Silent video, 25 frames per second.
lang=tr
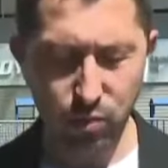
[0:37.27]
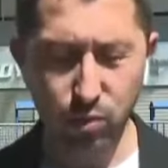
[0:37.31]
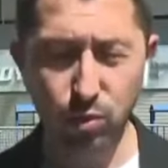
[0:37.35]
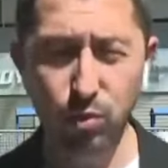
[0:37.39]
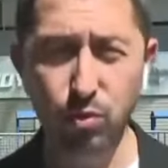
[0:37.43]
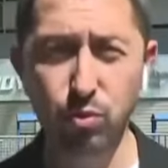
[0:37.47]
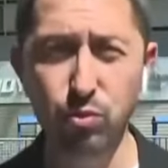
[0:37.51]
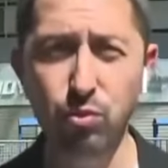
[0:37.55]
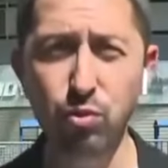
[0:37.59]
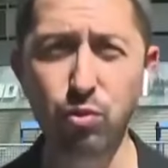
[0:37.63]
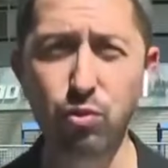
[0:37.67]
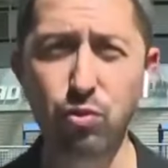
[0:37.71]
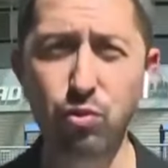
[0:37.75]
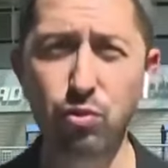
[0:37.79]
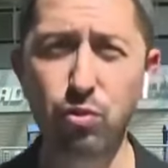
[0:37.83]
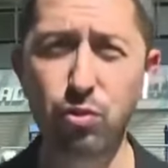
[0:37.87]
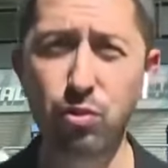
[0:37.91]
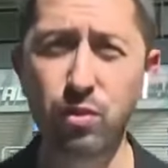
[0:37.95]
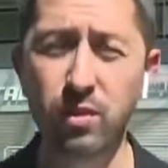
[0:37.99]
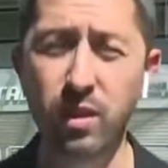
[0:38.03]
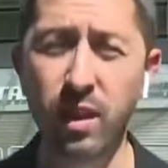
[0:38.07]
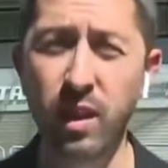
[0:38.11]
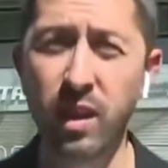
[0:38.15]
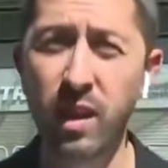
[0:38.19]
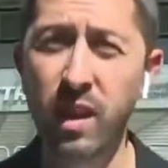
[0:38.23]
turda
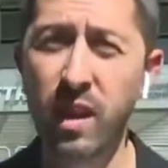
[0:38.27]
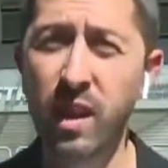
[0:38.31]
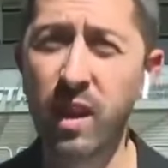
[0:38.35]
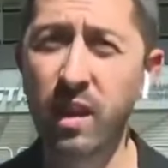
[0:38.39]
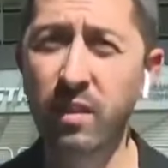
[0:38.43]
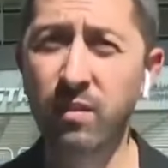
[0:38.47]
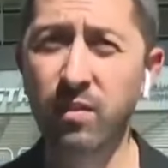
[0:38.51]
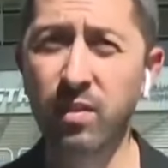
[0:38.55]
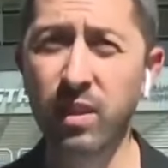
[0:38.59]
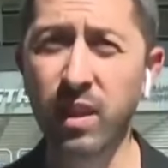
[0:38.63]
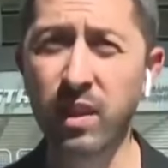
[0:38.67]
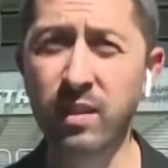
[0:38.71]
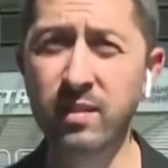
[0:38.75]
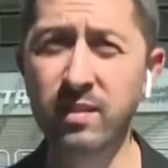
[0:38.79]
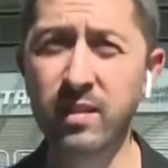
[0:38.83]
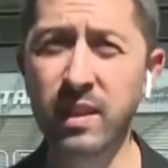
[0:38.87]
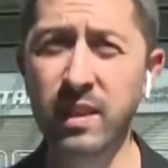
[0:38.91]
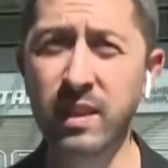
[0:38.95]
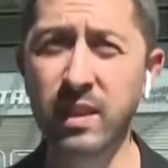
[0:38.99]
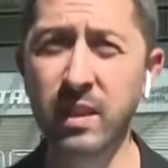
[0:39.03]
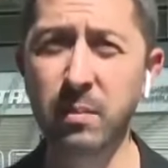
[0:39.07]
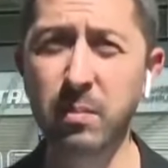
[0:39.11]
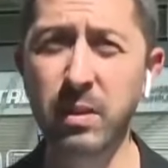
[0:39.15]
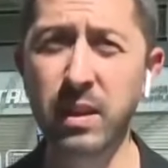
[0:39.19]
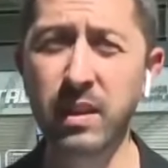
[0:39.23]
Fransa ekibi
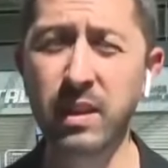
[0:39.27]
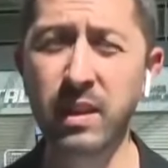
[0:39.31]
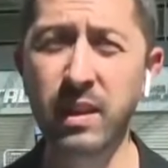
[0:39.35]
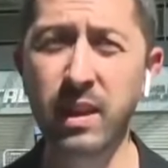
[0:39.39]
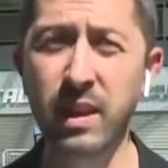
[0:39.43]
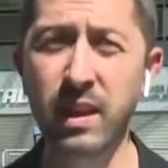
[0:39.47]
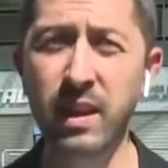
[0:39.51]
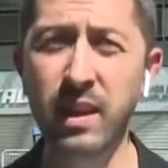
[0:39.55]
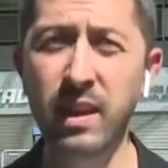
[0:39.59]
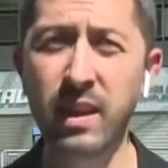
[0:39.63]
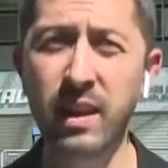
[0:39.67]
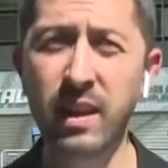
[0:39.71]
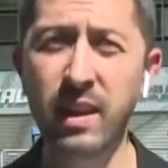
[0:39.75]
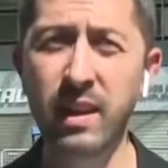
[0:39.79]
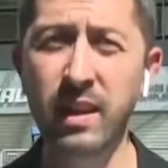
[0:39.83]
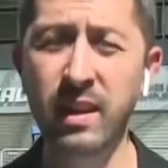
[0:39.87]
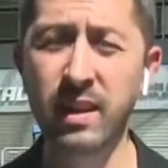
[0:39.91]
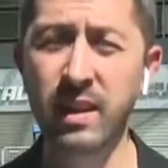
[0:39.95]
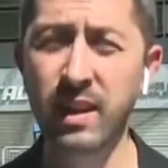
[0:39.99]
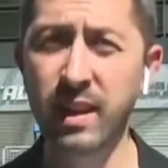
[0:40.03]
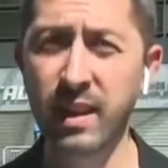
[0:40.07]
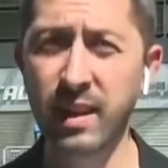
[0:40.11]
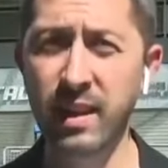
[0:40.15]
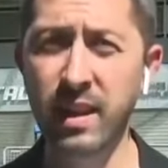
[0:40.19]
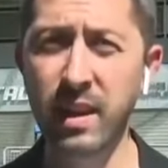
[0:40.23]
Lille e,
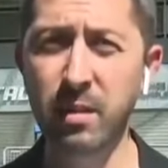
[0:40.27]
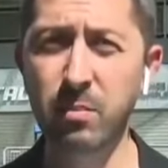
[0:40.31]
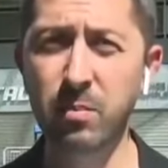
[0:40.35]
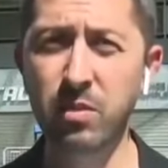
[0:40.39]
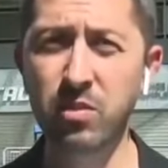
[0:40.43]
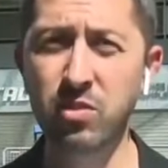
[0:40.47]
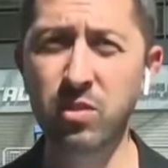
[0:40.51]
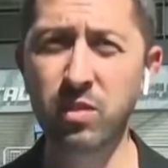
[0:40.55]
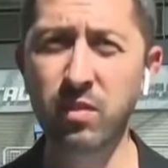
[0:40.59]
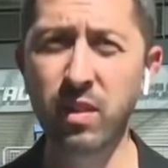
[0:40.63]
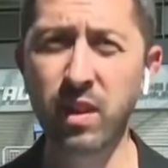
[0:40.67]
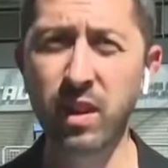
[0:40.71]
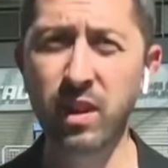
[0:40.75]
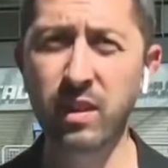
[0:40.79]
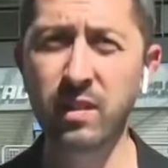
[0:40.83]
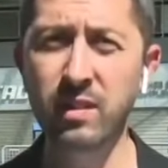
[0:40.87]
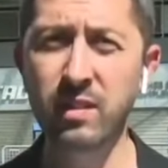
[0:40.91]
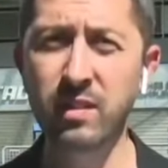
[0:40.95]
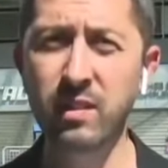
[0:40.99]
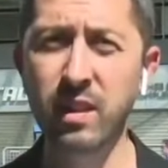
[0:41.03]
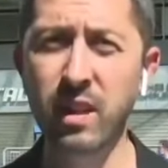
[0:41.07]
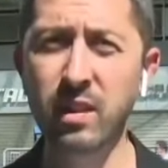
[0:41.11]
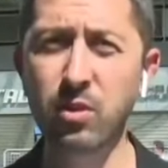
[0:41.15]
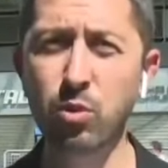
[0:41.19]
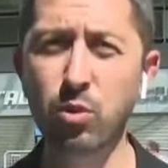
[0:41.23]
elenmişti ve ardından
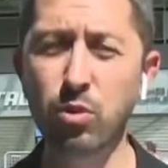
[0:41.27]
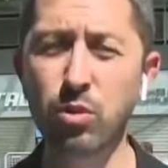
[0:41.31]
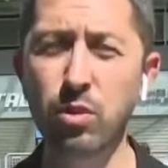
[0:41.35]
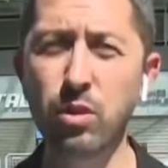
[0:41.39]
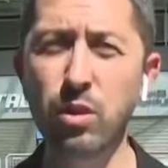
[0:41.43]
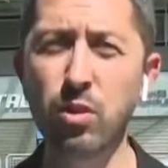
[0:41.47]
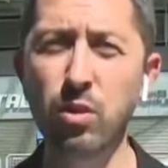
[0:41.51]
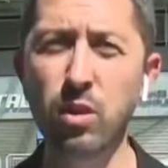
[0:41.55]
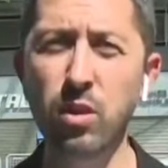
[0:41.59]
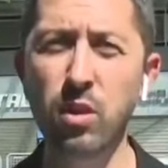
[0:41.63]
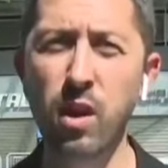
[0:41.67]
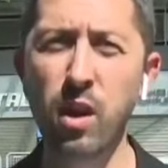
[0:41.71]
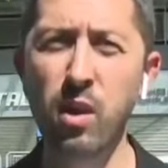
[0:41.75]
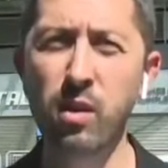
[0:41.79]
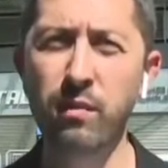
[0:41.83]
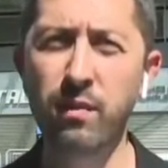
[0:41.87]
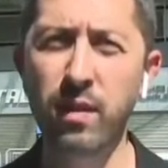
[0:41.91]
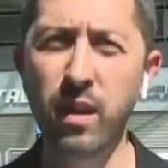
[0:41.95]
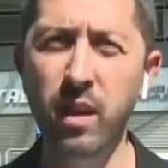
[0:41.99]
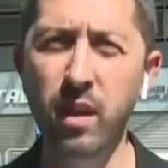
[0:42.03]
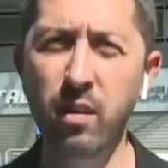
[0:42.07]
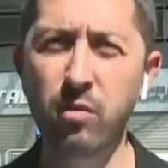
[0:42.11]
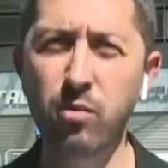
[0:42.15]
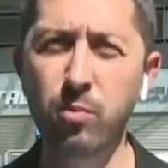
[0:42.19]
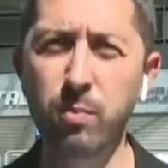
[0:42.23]
yoluna UEFA
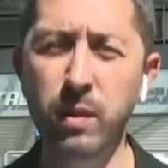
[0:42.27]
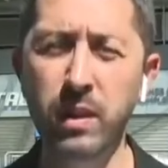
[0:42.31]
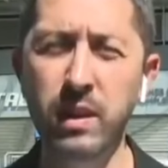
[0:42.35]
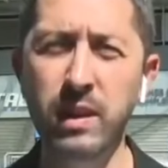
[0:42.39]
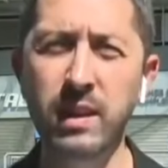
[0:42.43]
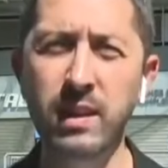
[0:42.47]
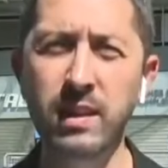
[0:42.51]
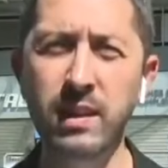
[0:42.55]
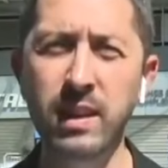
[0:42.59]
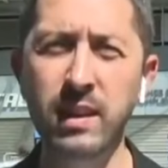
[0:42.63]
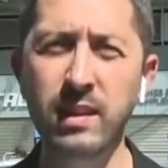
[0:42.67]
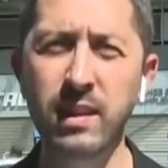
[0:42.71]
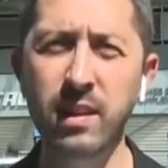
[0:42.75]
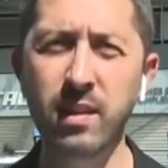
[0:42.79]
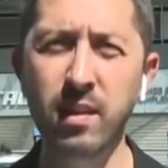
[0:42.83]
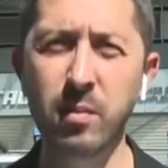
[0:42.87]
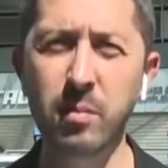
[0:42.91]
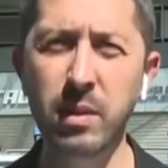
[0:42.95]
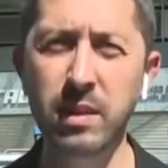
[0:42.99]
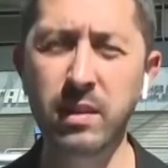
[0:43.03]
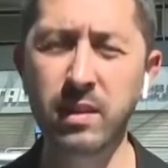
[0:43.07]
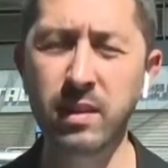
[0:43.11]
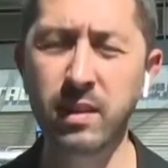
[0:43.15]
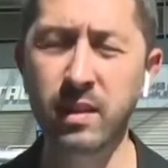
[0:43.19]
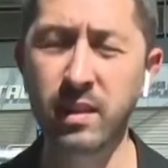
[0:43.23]
Avrupa Ligi'nde devam ed-
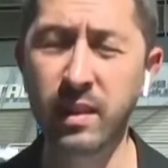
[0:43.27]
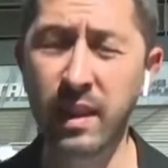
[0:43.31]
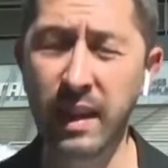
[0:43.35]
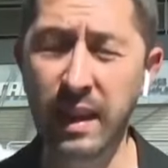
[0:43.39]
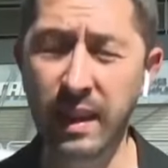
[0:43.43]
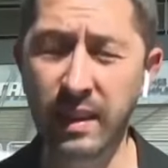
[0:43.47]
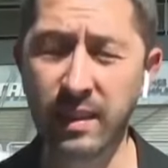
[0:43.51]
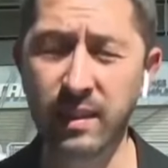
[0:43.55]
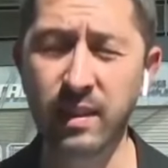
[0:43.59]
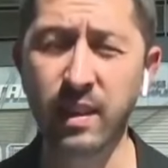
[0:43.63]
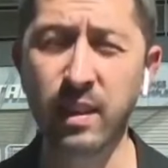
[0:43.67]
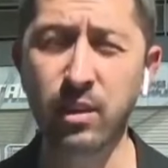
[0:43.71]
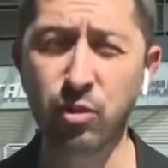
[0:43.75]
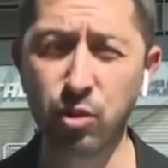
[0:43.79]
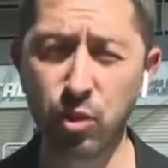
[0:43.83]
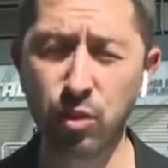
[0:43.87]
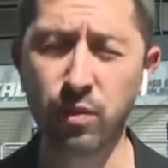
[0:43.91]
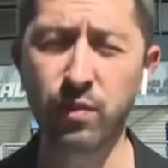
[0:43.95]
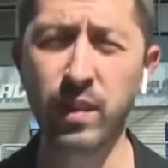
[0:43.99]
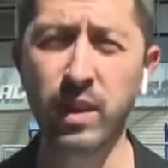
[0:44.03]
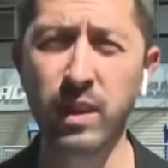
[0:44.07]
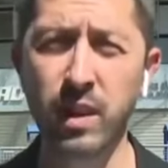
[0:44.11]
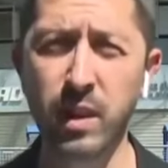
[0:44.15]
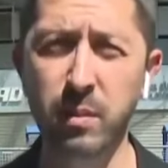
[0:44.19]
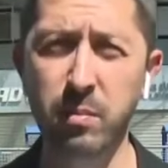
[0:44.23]
ed- ediyor
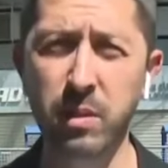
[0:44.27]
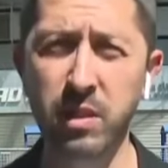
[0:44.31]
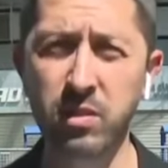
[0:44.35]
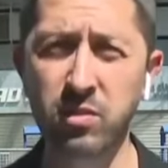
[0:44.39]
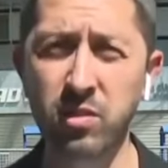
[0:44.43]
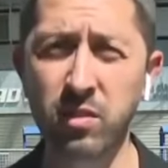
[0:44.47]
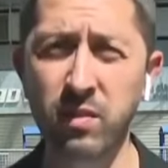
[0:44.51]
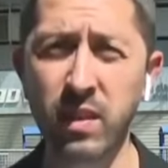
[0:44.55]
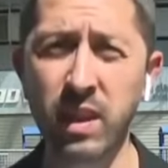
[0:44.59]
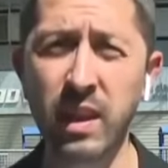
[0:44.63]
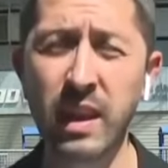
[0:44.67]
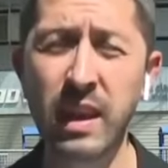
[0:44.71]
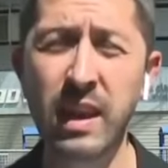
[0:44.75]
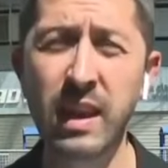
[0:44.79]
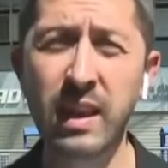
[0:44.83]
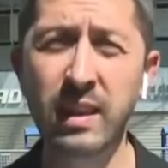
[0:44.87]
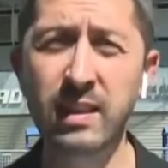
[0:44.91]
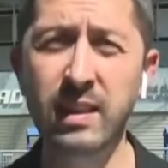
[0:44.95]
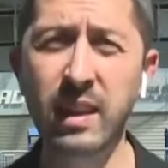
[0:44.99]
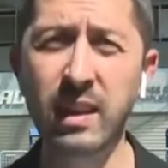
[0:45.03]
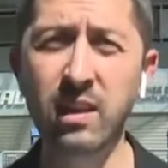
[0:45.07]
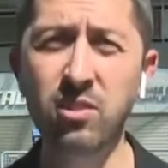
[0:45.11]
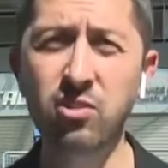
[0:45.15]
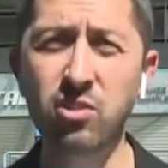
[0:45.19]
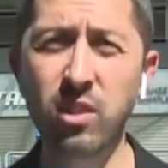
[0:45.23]
Fenerbahçe ve
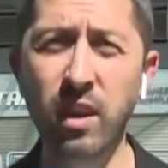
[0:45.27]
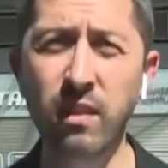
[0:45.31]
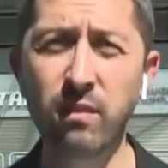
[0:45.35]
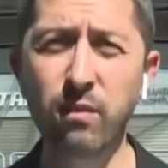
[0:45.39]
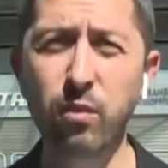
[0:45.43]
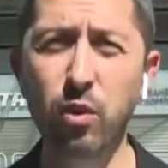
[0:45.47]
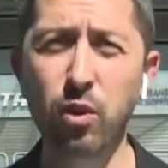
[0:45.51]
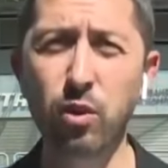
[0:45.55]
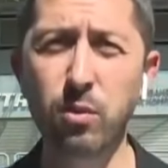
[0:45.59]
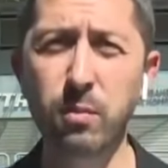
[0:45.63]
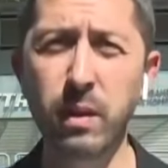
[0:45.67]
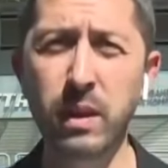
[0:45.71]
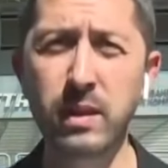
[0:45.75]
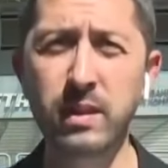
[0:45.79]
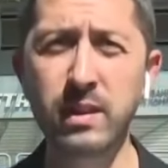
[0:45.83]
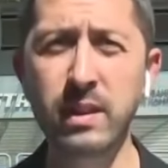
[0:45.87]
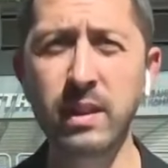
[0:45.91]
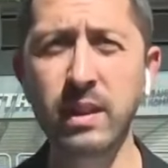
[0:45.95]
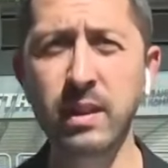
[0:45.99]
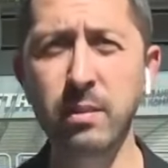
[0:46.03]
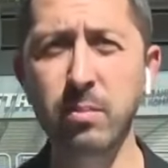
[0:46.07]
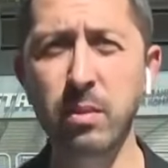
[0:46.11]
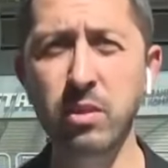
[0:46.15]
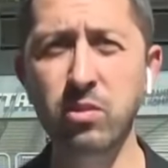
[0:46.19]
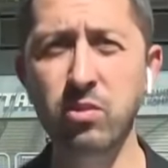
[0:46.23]
değişen formatta ilk
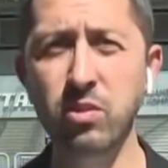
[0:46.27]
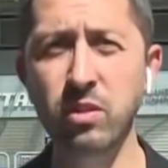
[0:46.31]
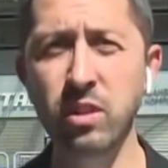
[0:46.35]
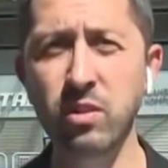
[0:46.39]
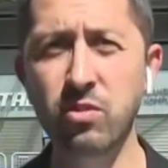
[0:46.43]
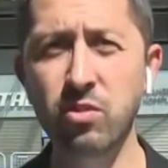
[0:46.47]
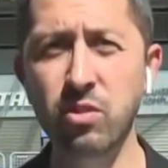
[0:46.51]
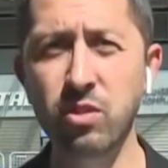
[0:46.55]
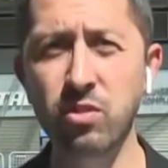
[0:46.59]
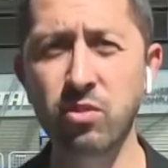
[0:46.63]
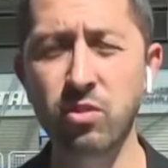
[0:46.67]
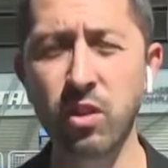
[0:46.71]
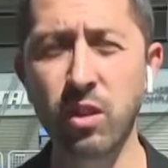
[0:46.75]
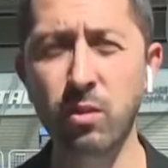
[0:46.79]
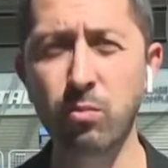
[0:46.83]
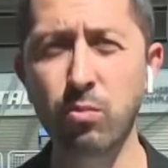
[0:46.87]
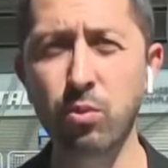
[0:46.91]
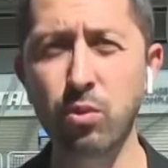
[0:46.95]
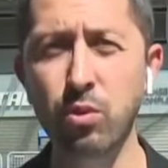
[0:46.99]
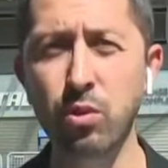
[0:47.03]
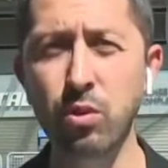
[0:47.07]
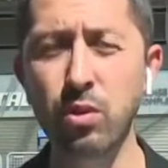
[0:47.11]
maçına çıkacak bugün.